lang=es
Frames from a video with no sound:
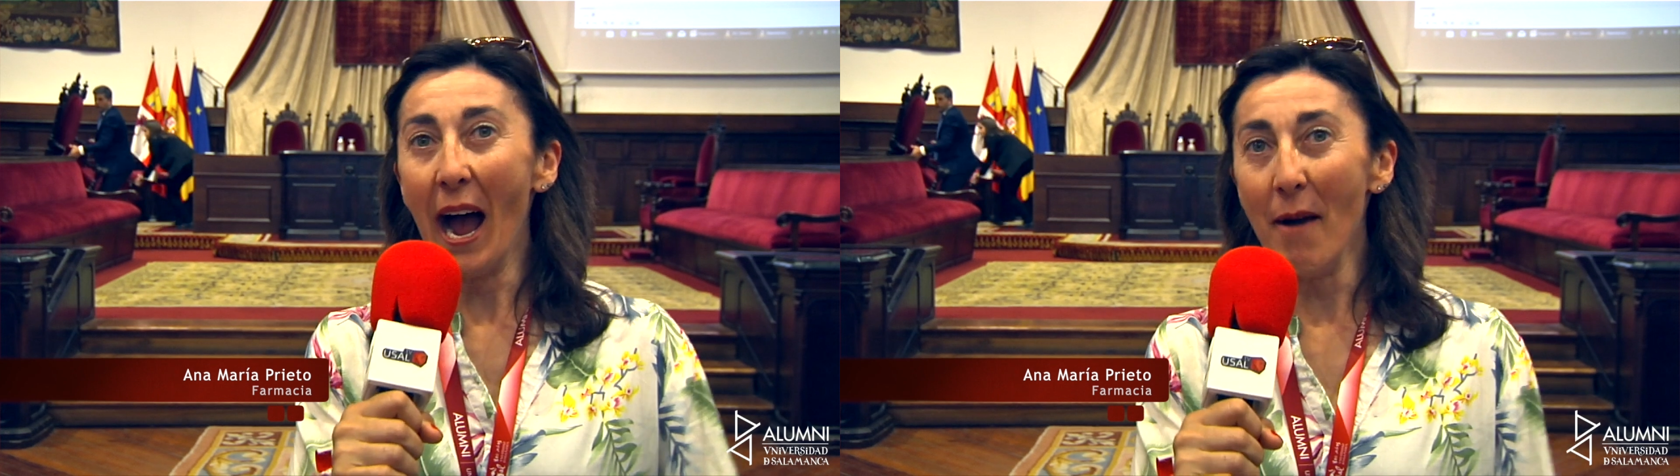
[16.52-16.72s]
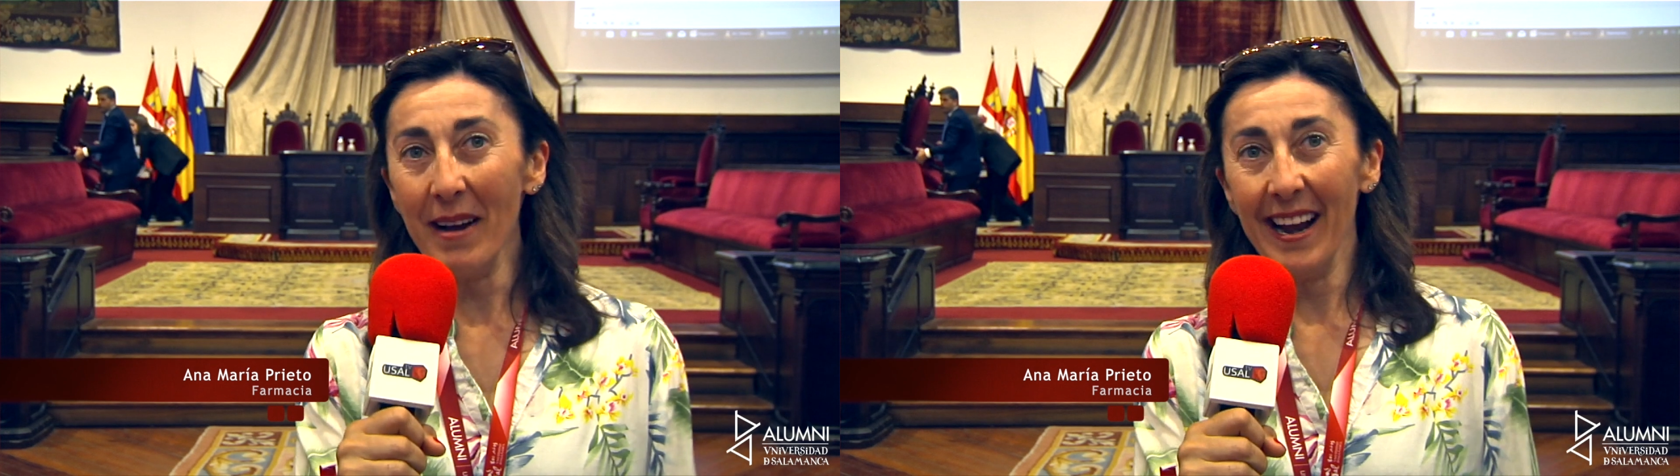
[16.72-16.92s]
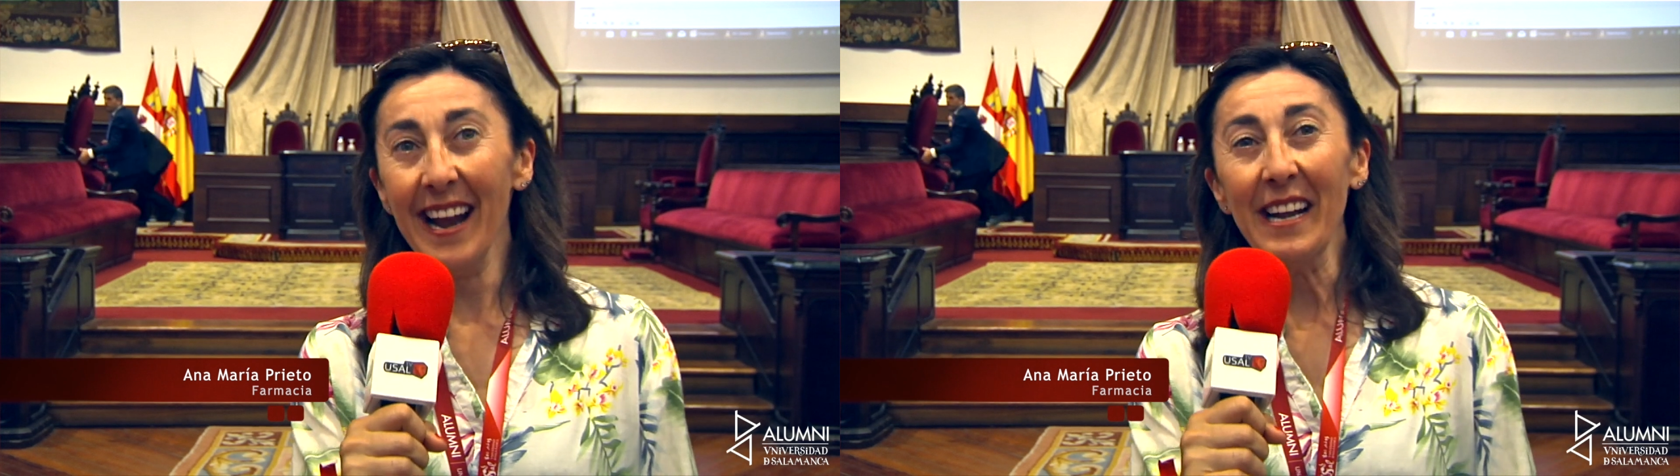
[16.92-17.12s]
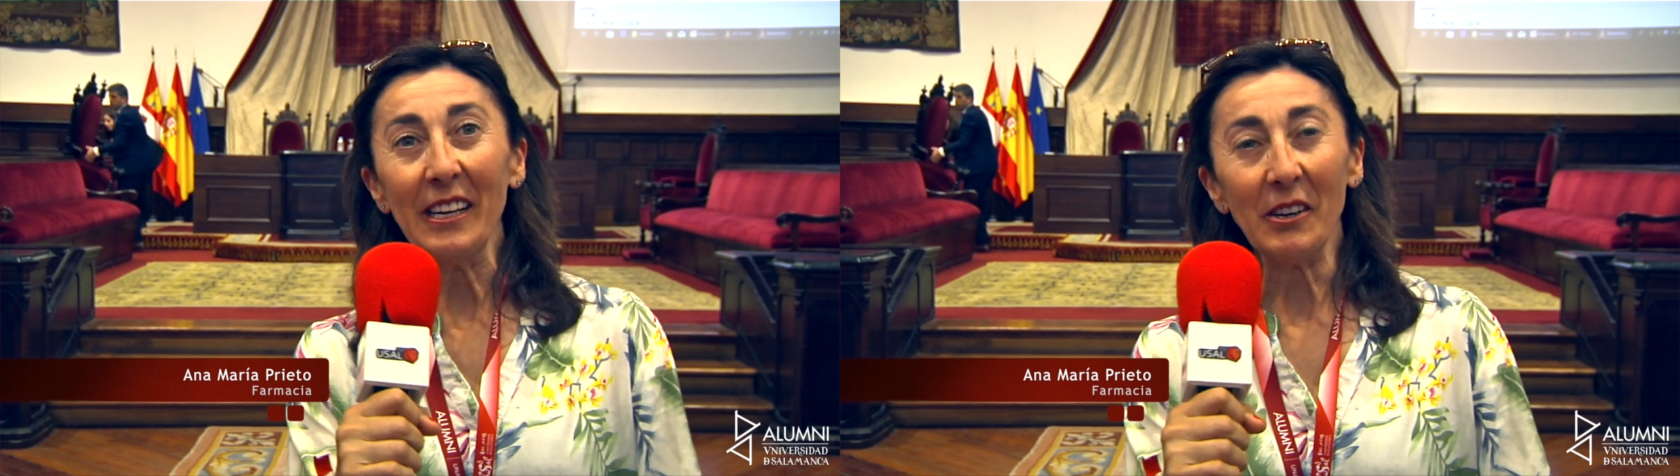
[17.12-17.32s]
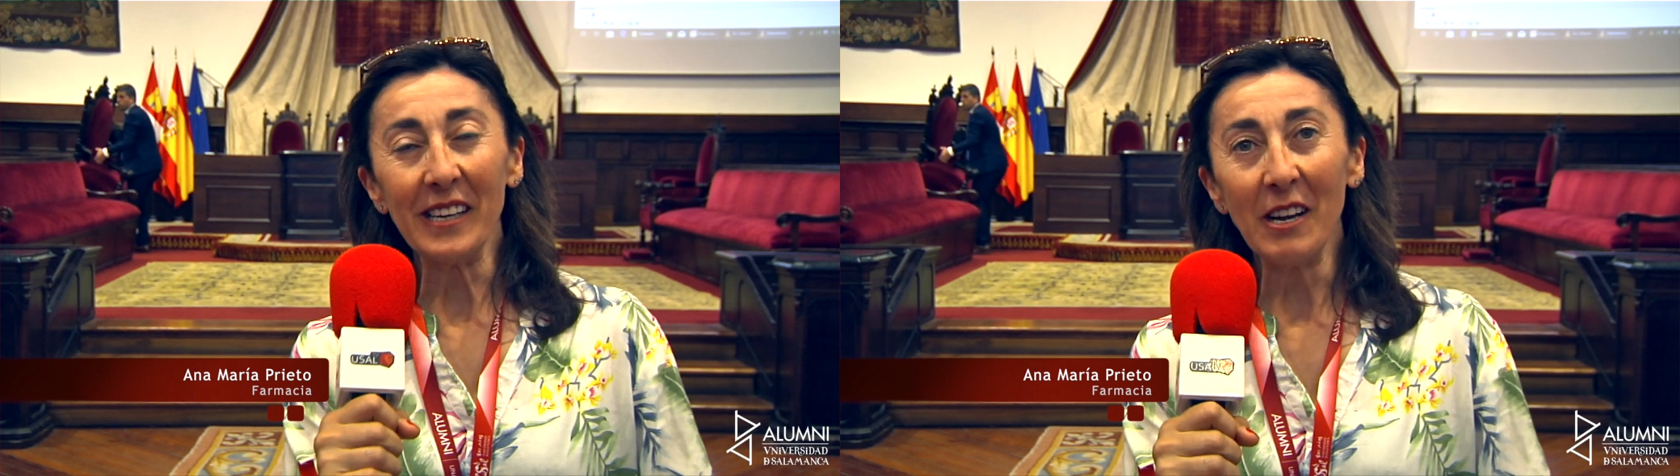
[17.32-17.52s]
a ver,
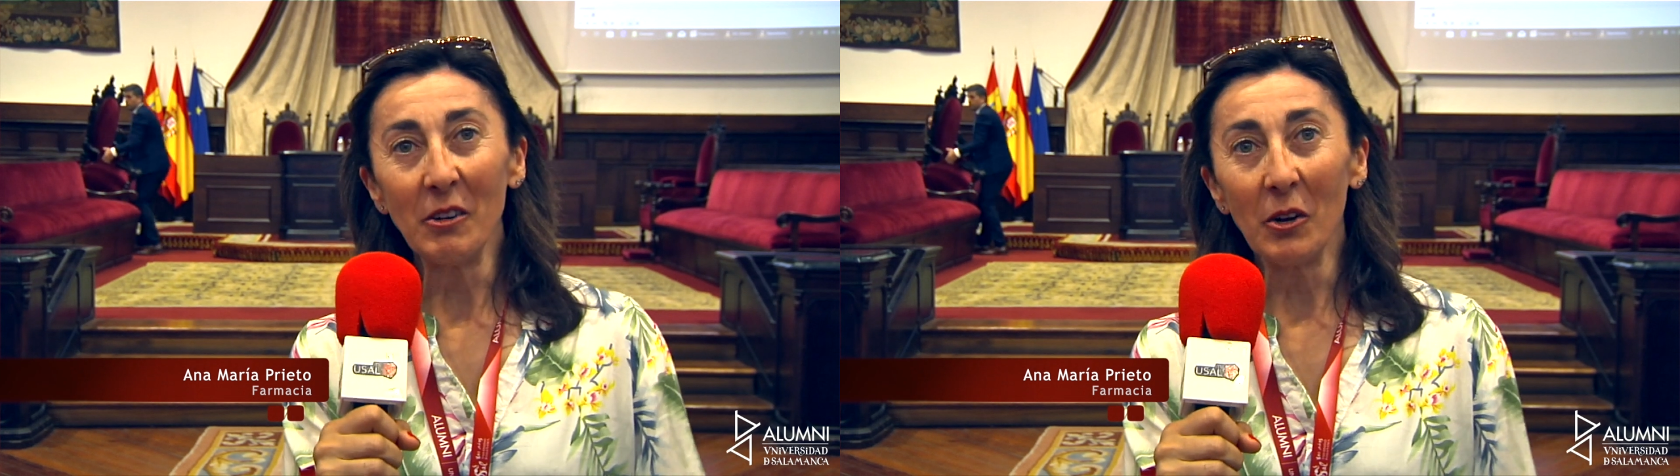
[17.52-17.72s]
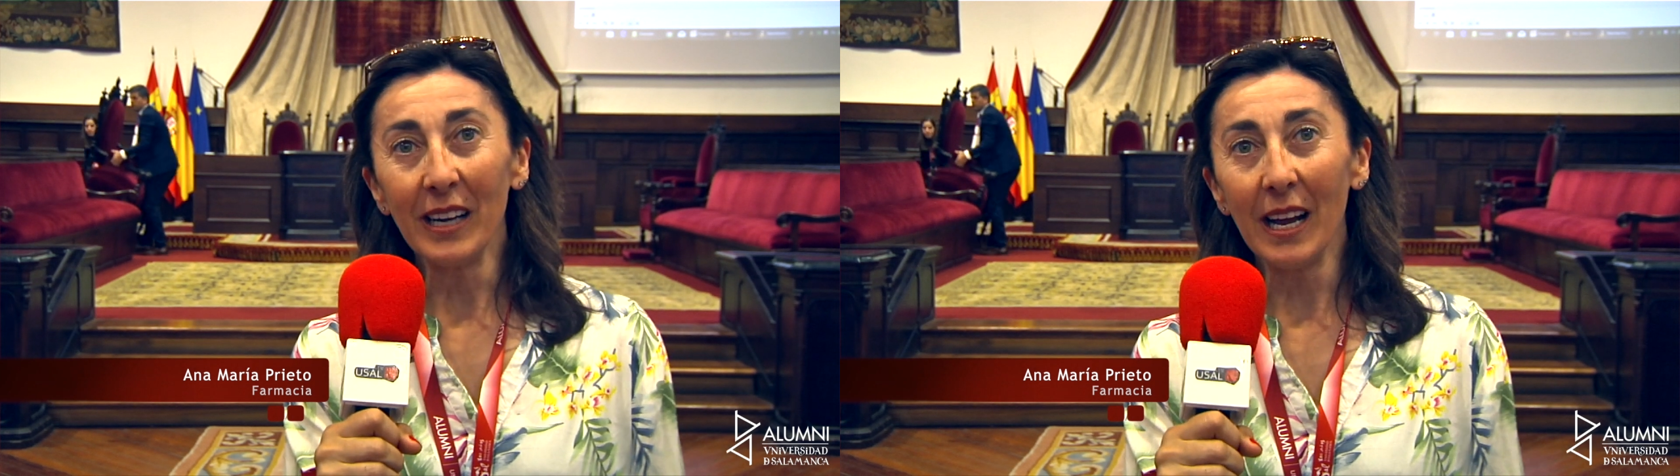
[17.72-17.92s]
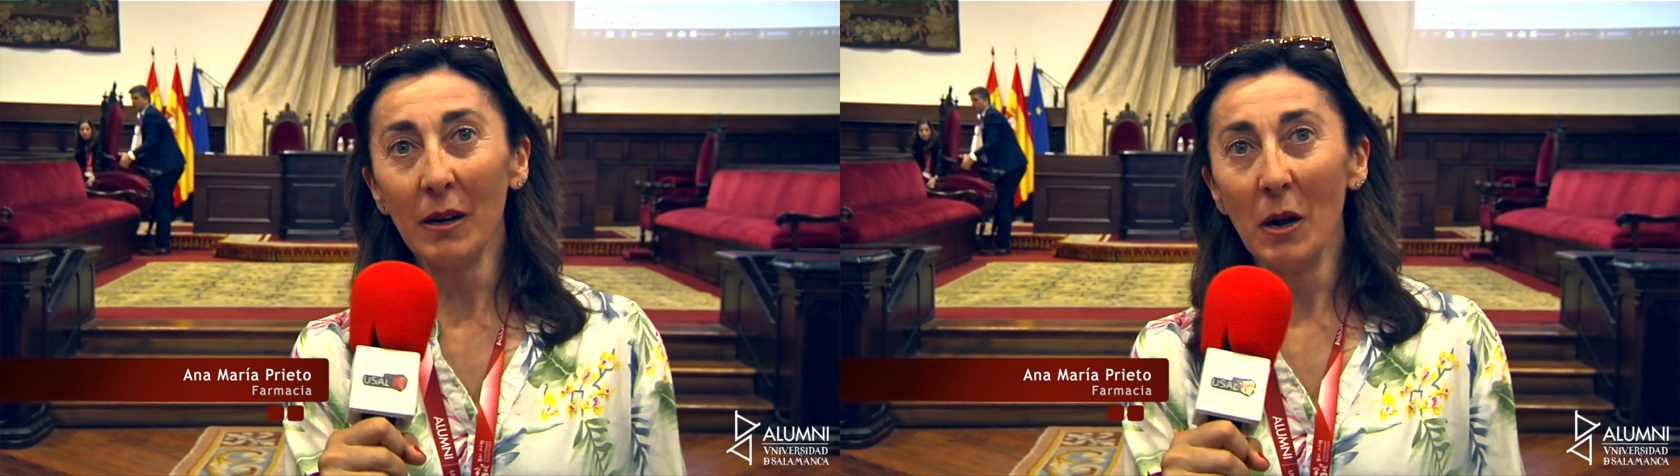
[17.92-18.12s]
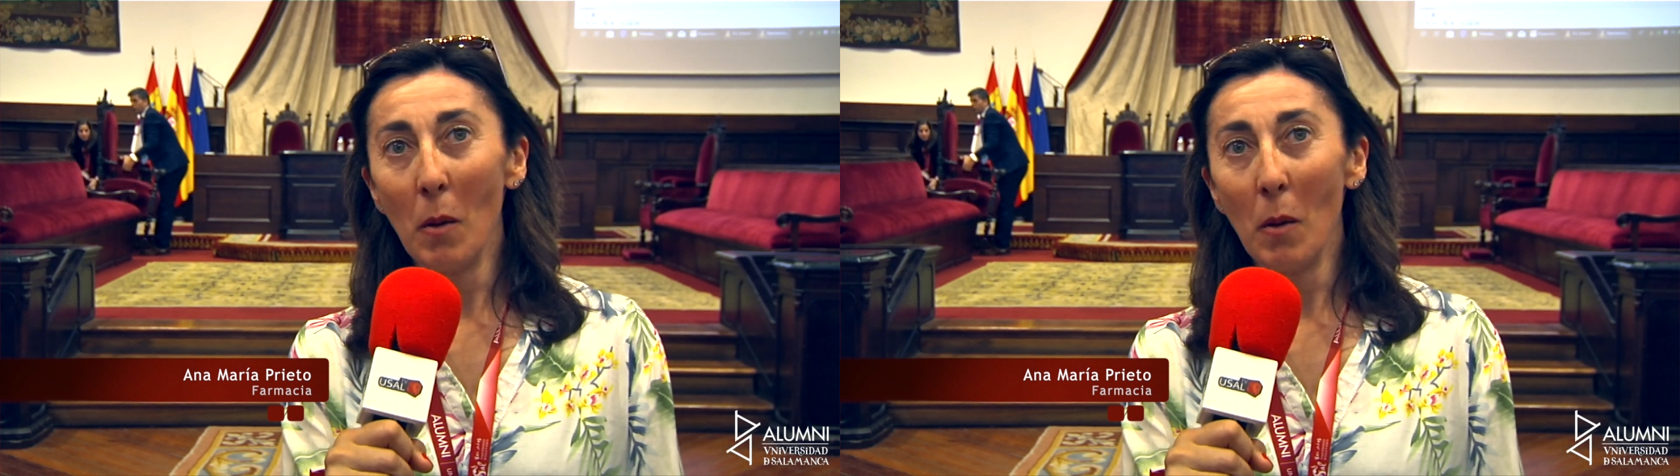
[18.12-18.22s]
entre otras cosas,